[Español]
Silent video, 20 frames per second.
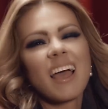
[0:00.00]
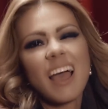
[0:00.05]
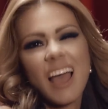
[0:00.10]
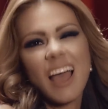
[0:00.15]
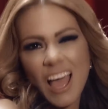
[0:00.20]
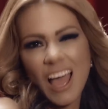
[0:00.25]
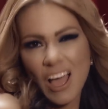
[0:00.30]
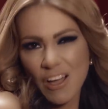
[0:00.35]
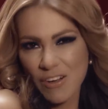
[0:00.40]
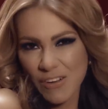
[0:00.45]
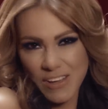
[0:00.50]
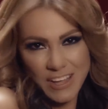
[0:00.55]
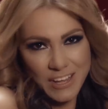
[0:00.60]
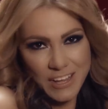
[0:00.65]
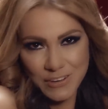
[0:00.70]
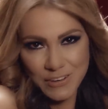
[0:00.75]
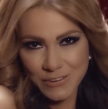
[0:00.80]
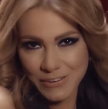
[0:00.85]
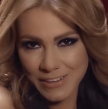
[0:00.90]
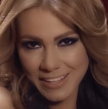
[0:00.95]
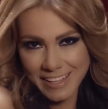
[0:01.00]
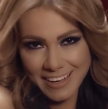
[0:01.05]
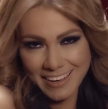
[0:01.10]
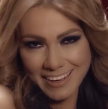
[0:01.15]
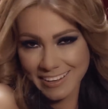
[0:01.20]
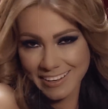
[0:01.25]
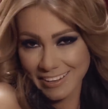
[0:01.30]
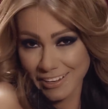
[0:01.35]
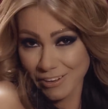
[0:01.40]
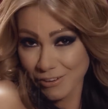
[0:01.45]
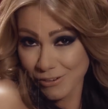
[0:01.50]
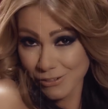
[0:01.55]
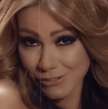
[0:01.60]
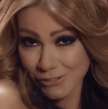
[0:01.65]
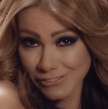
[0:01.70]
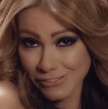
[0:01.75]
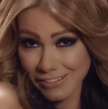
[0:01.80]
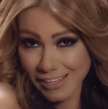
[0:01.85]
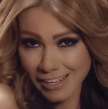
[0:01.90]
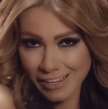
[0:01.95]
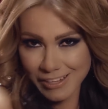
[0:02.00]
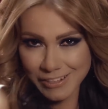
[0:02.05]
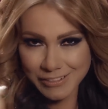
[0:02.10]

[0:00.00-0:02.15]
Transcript: Nos vemos en la próxima, aquí en tu